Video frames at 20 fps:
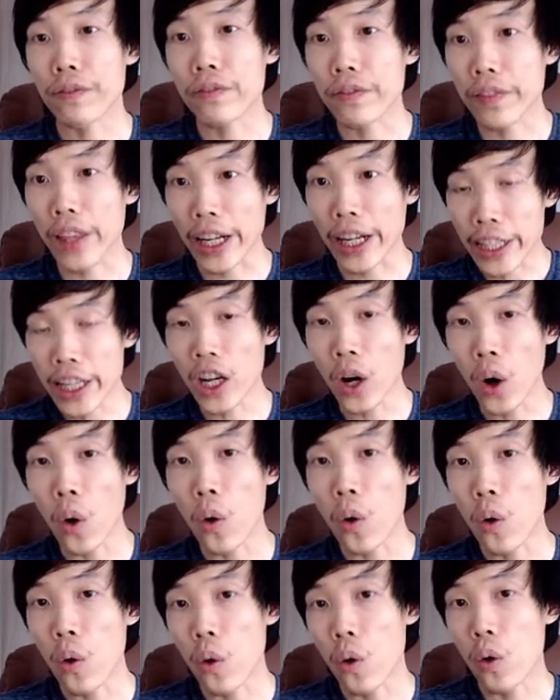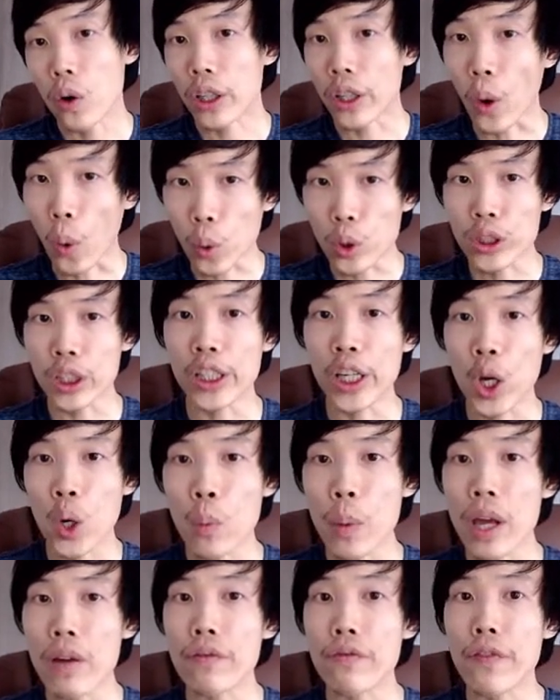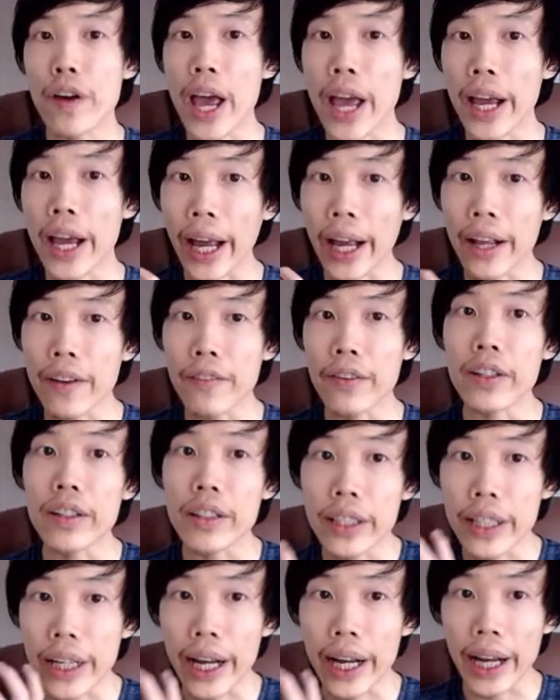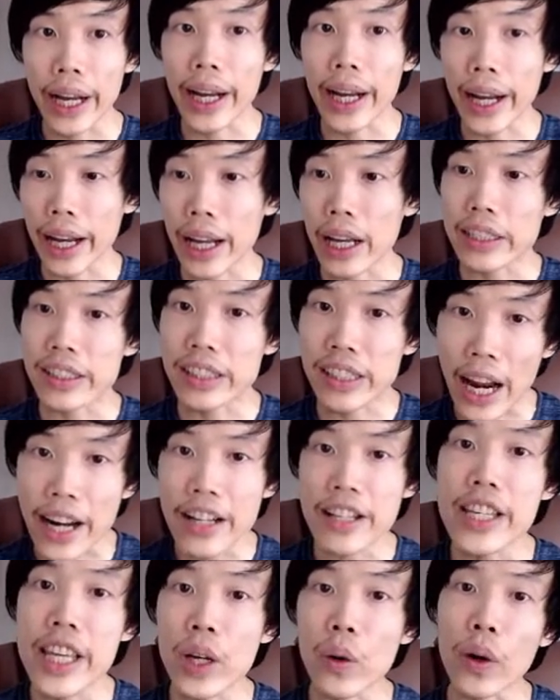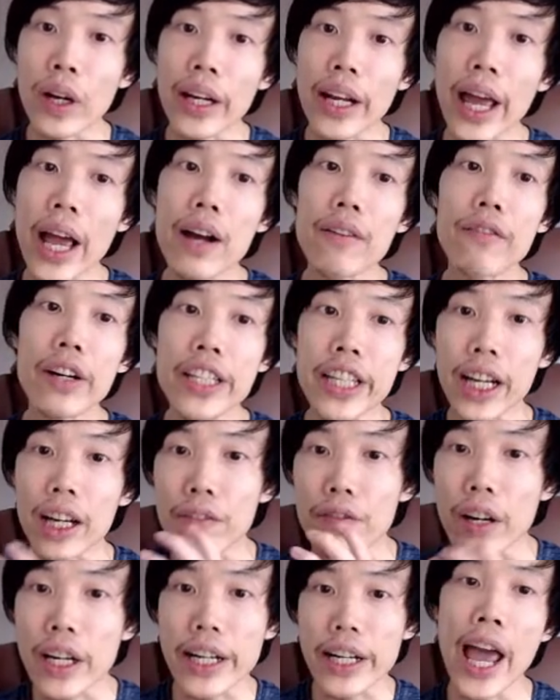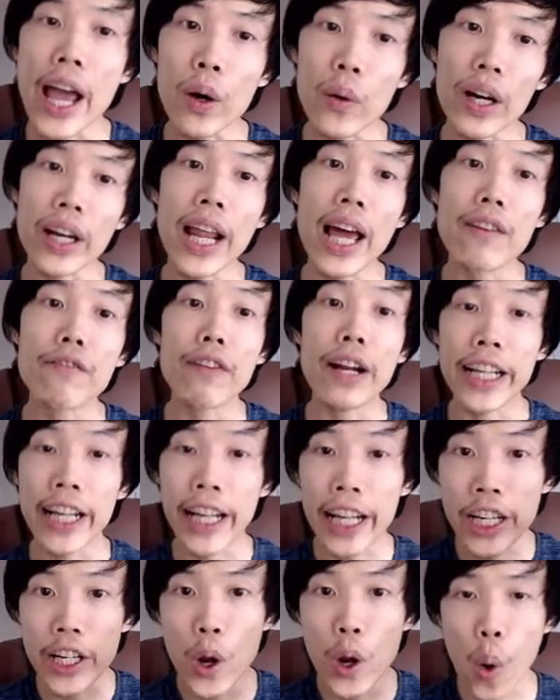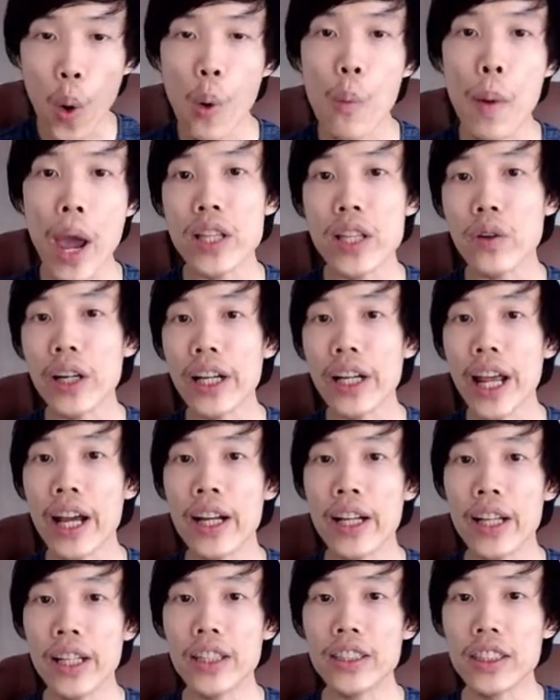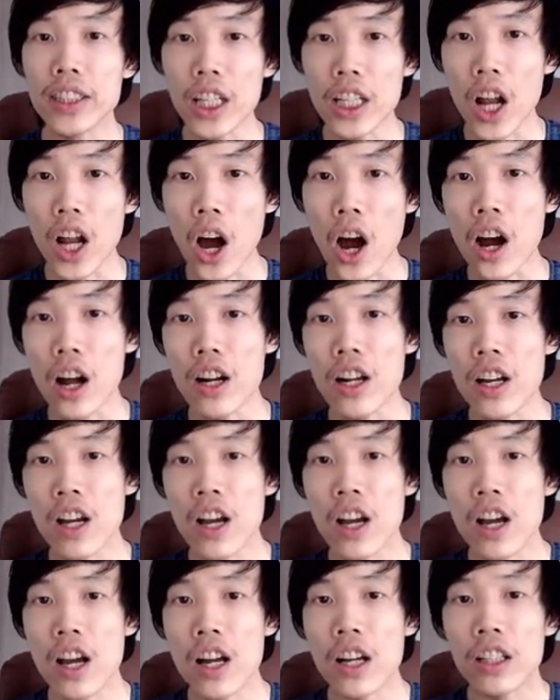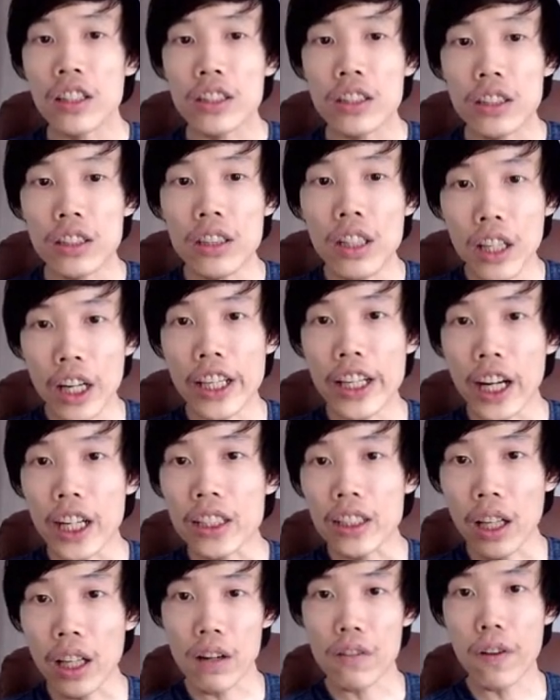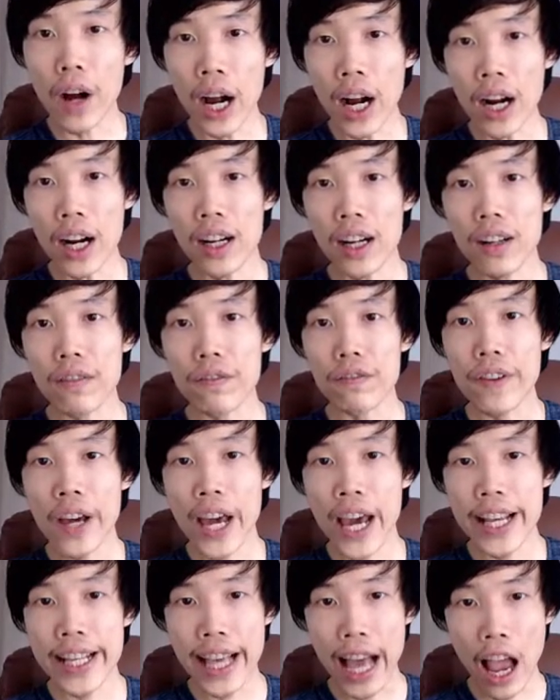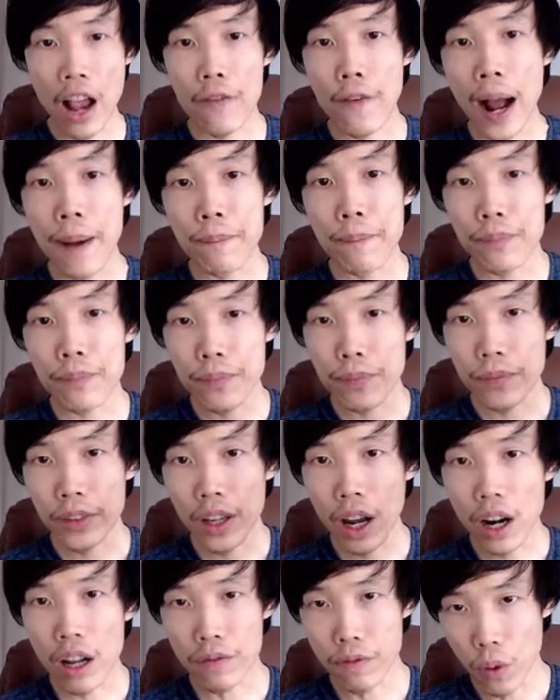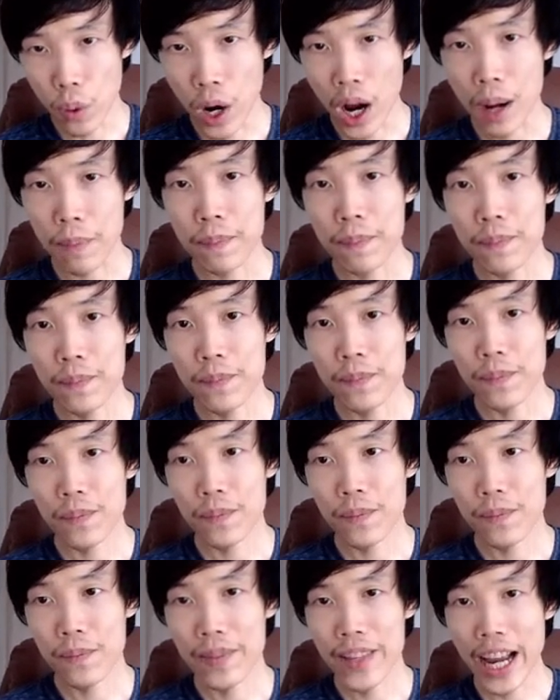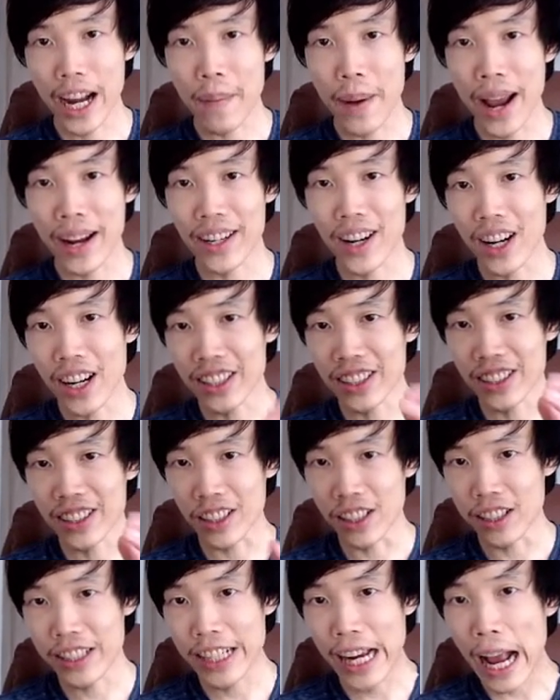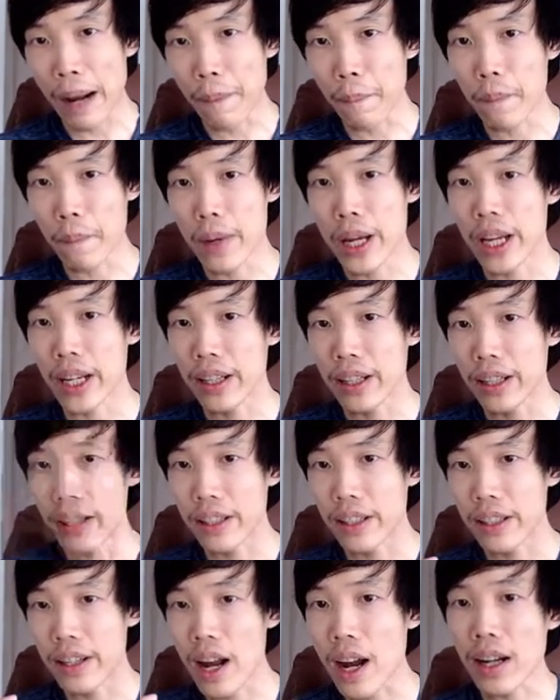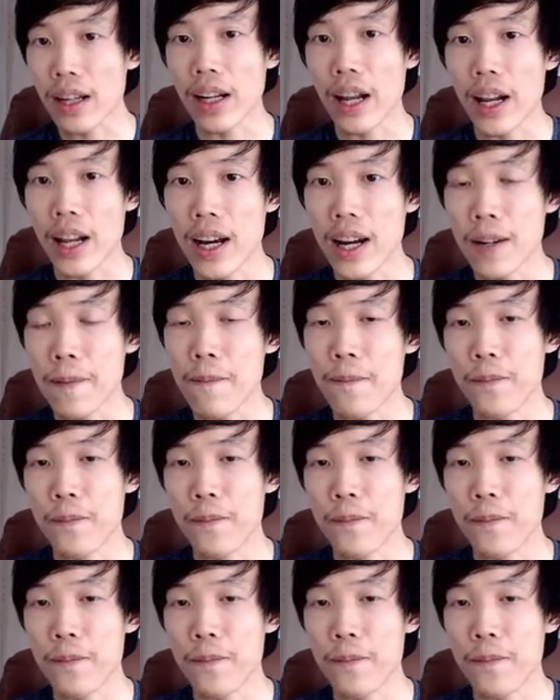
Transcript: technical đủ sự hiểu biết về cái cái strategy của khách hàng và những cái vấn đề của khách hàng và những cái domain của khách hàng từ đó đưa ra những cái tư vấn về giải pháp cho nó phù hợp nha các bạn đó là sự khác biệt rất là lớn